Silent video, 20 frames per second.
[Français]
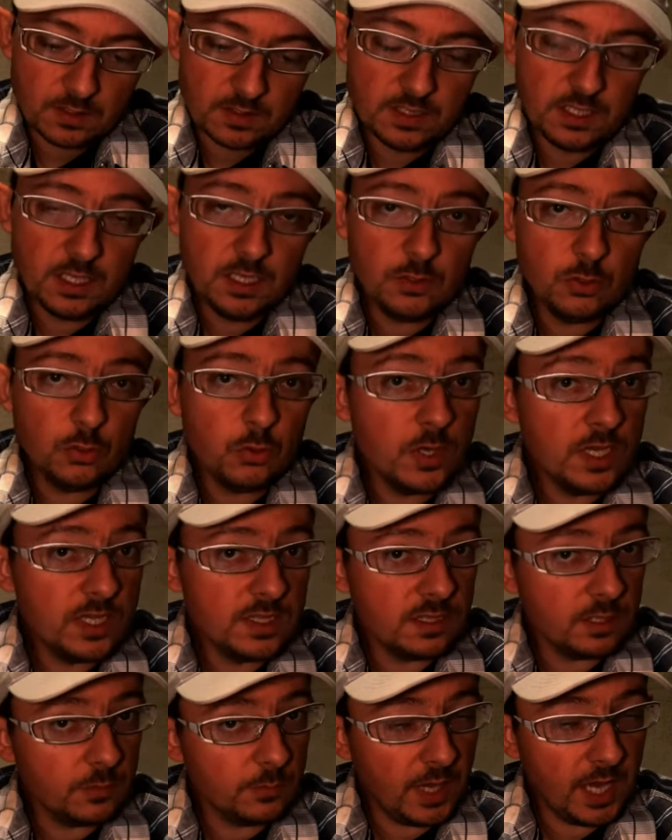Si tous
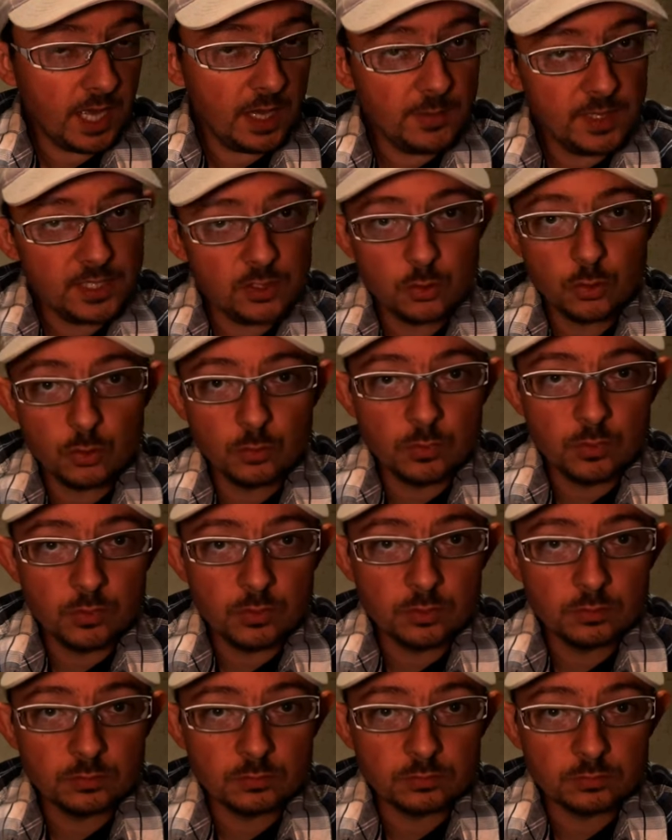les autres paramètres sont
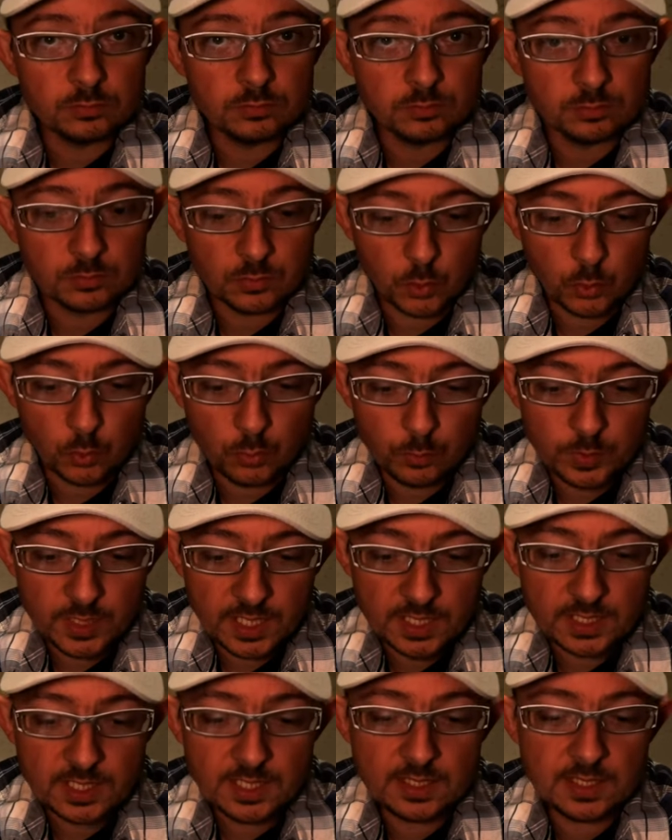bons,
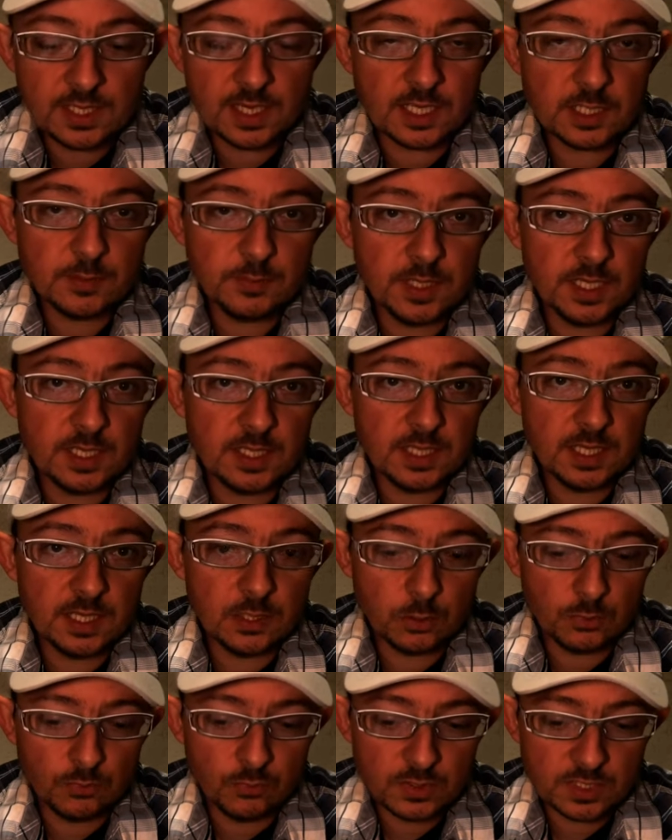bien été
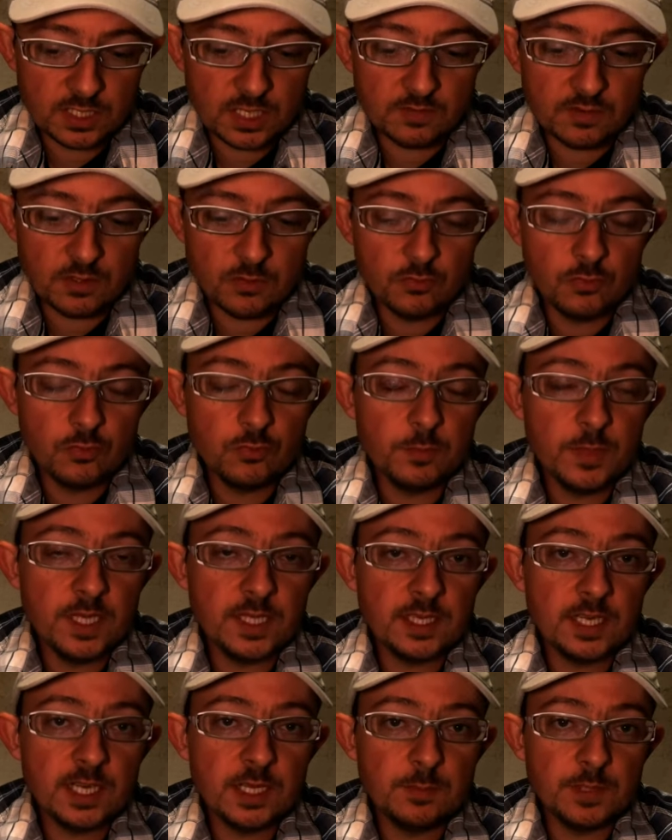respectés, que vous savez où vous
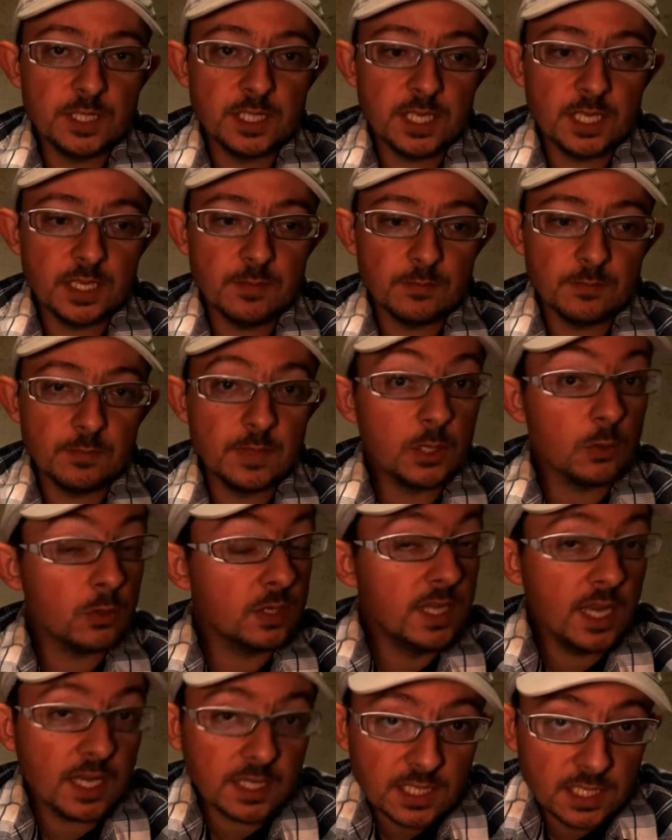mettez les pieds, mais
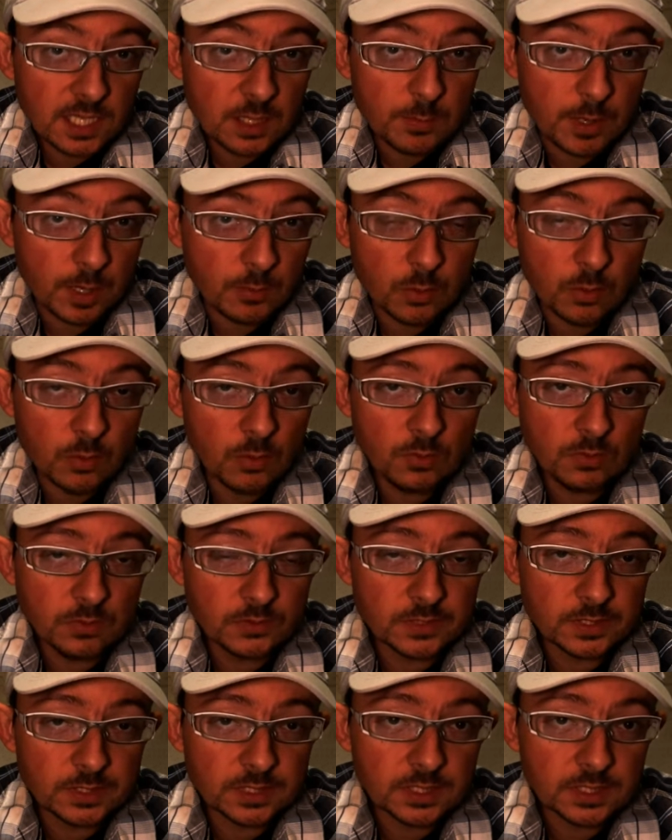que le dernier n'est pas bon,